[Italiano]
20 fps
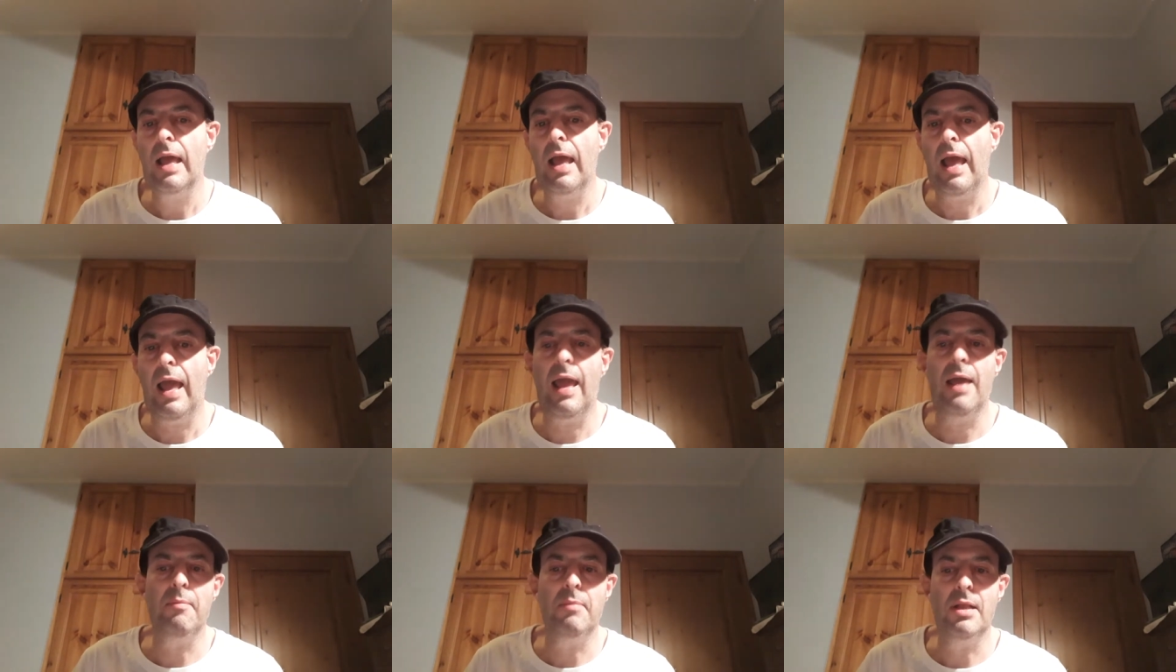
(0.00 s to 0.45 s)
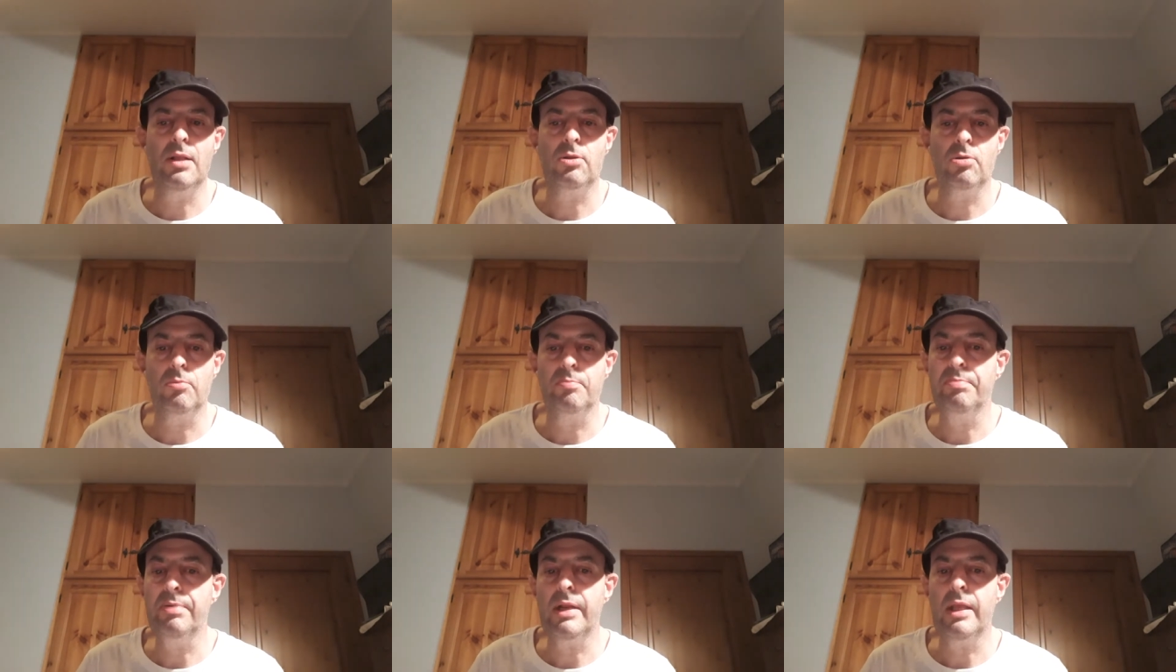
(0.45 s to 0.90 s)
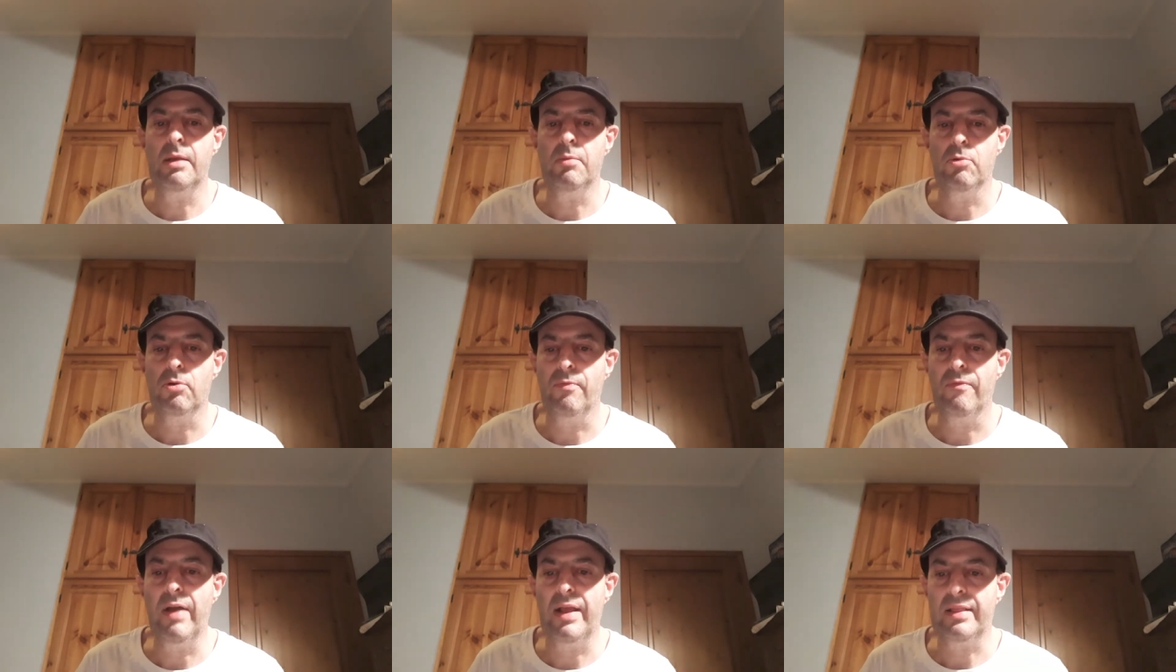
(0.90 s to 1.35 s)
Hamilton
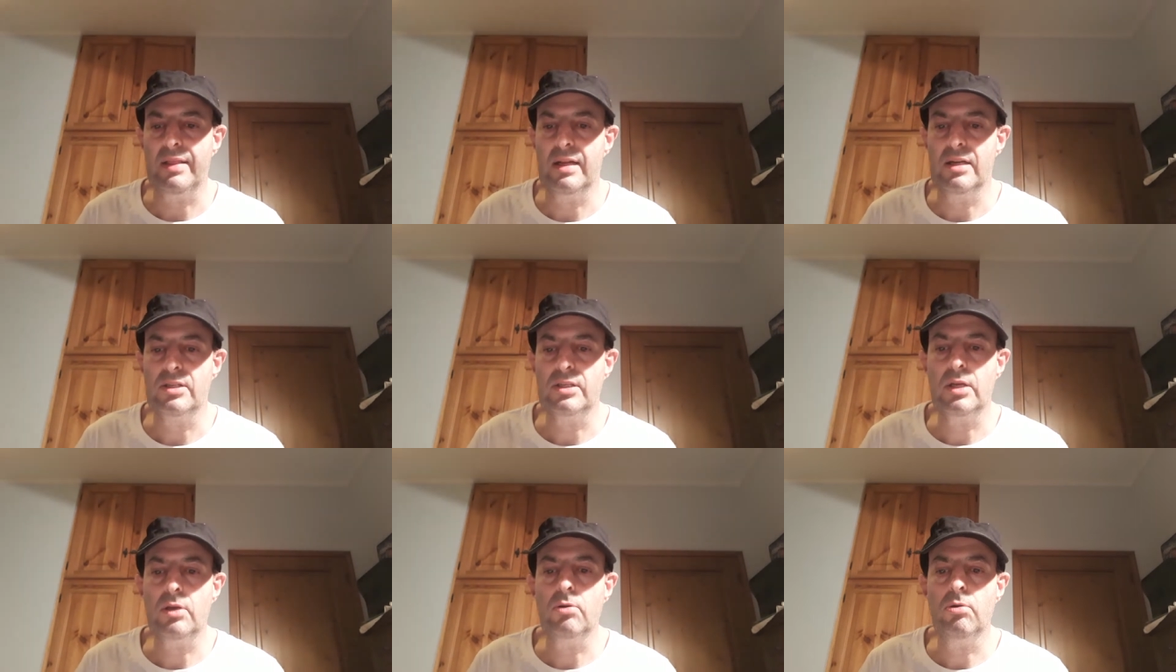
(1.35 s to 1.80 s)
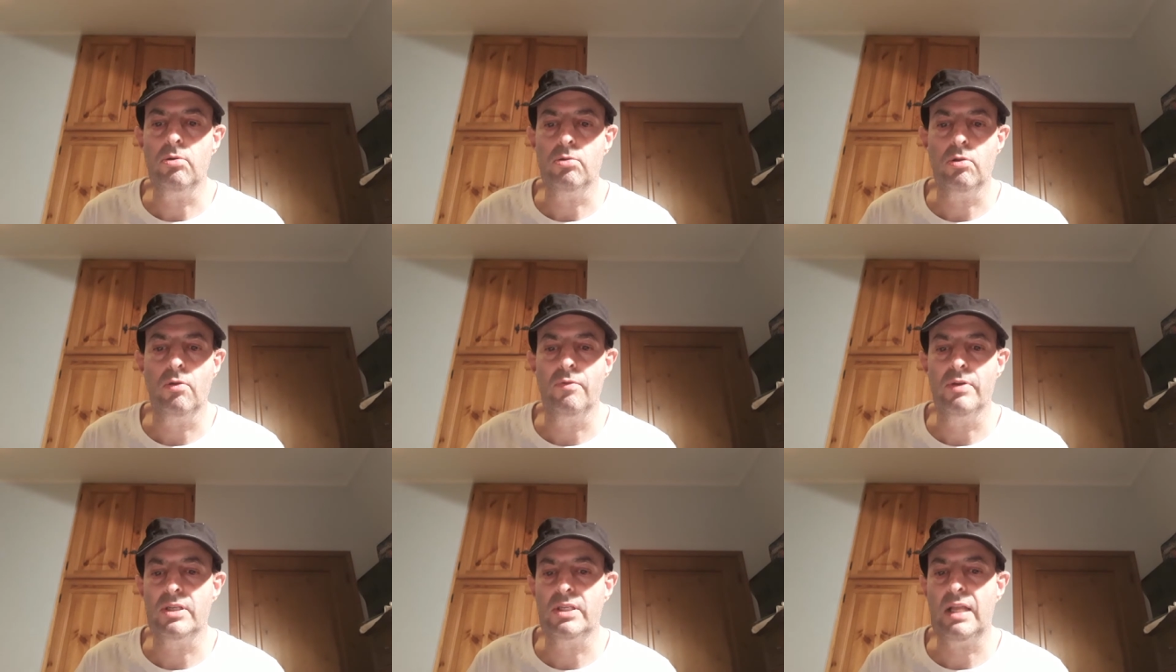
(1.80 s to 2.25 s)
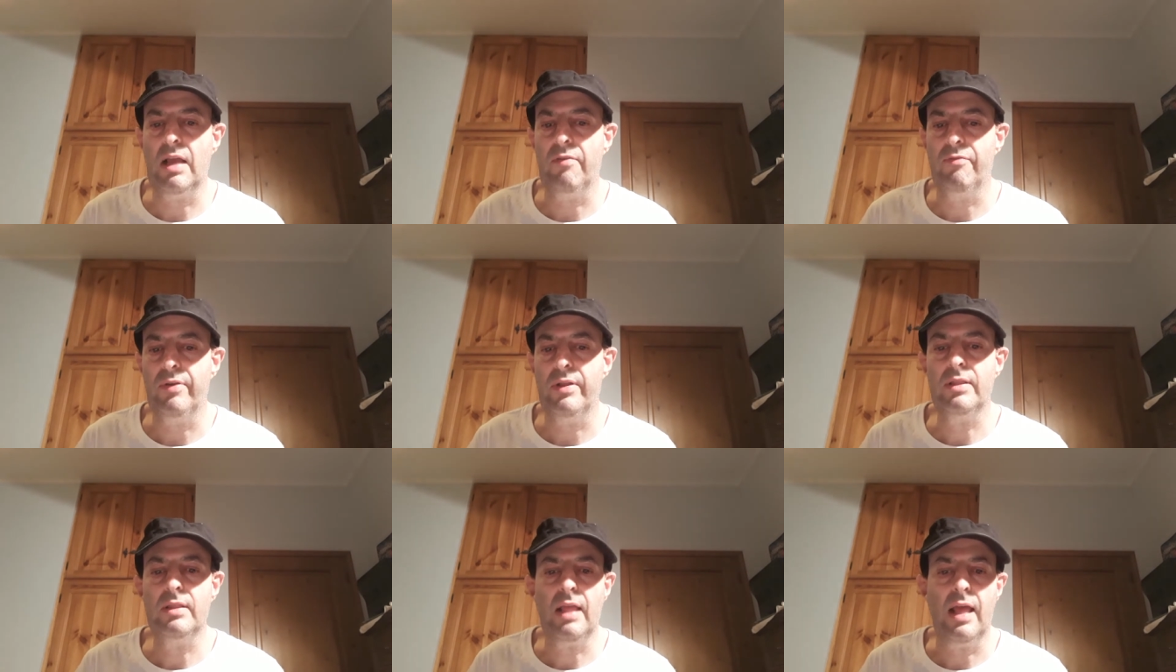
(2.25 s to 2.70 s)
primo, Vettel secondo,
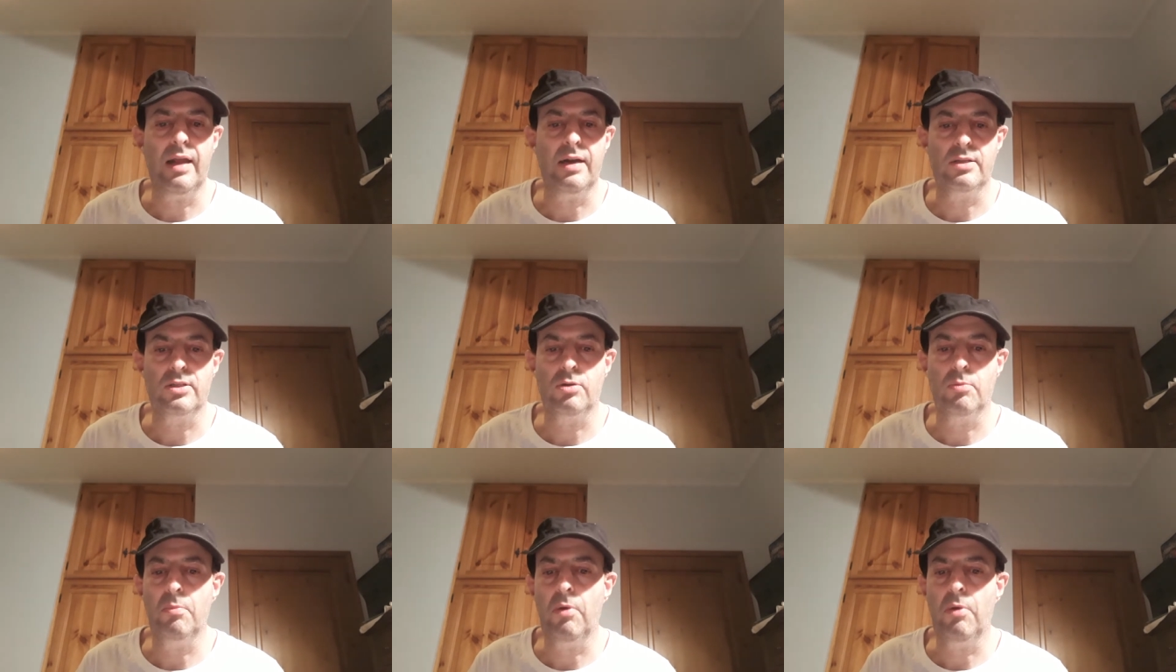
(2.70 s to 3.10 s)
Verstappen terzo,